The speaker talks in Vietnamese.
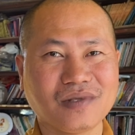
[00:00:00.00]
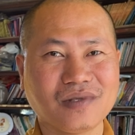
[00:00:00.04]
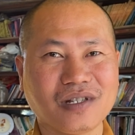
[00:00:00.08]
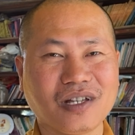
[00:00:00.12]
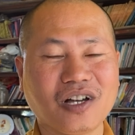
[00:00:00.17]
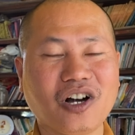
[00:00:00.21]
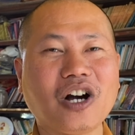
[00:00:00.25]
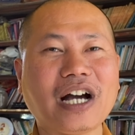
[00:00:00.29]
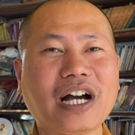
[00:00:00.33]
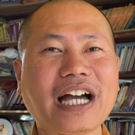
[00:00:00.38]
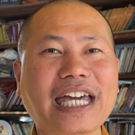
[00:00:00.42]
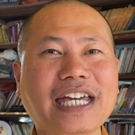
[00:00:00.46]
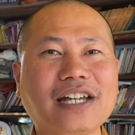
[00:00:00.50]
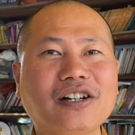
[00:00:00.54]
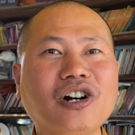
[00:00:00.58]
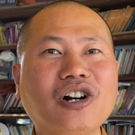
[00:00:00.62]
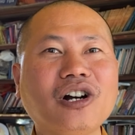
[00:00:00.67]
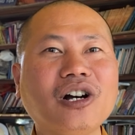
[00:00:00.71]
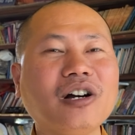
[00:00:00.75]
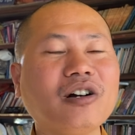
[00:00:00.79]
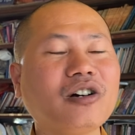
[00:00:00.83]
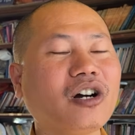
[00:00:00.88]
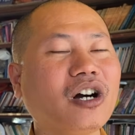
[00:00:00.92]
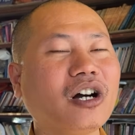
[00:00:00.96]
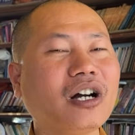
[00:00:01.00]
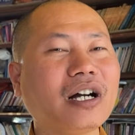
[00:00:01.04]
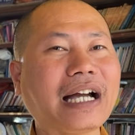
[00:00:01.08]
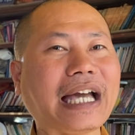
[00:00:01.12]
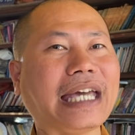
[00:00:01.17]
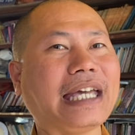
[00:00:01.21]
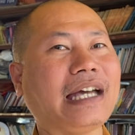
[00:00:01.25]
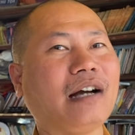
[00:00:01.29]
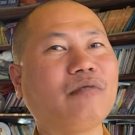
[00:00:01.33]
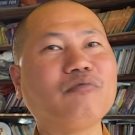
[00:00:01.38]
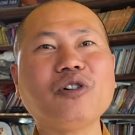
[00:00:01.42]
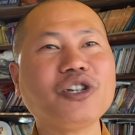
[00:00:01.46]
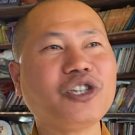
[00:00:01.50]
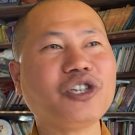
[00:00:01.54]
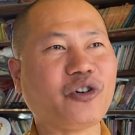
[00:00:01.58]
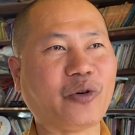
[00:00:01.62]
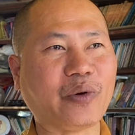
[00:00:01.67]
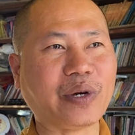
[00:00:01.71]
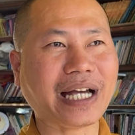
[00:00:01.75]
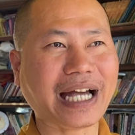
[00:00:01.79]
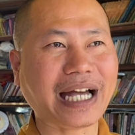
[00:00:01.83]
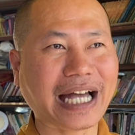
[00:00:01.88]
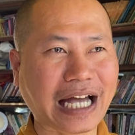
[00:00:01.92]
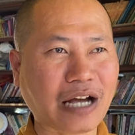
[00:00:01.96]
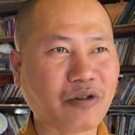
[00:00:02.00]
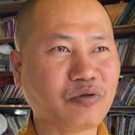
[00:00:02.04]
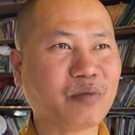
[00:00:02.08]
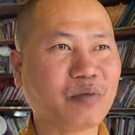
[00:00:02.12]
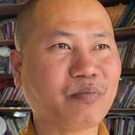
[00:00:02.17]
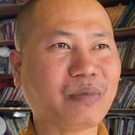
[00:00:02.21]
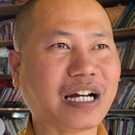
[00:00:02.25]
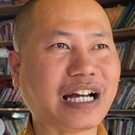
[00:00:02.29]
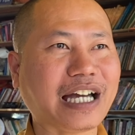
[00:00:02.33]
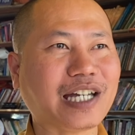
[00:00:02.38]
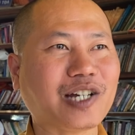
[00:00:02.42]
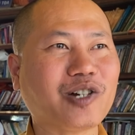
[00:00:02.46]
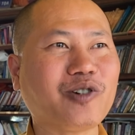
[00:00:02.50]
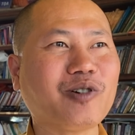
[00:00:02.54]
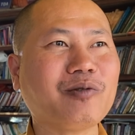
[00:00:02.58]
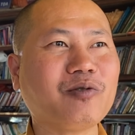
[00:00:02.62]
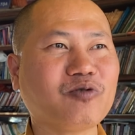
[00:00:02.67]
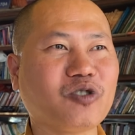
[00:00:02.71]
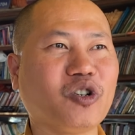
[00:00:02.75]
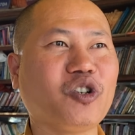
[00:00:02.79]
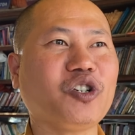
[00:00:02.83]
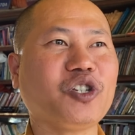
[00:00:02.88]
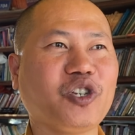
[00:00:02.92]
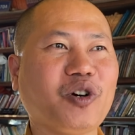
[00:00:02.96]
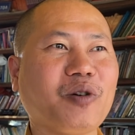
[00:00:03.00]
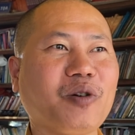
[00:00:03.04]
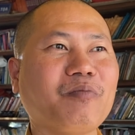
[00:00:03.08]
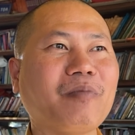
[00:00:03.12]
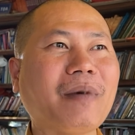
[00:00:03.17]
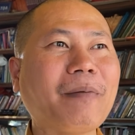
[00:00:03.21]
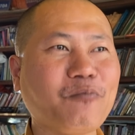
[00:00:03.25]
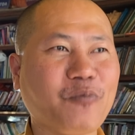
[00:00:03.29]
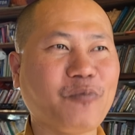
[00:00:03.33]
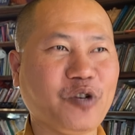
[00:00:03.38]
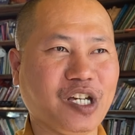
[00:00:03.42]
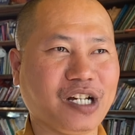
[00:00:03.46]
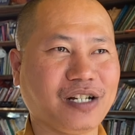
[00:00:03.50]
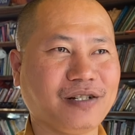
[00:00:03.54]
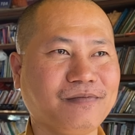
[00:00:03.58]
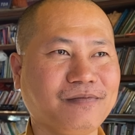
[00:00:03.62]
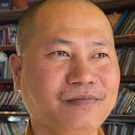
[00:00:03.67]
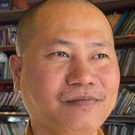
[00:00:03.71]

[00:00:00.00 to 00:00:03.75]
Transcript: Còn thầy có thầy không có giỏi cao, nhưng mà thầy có giỏi bấm Việt.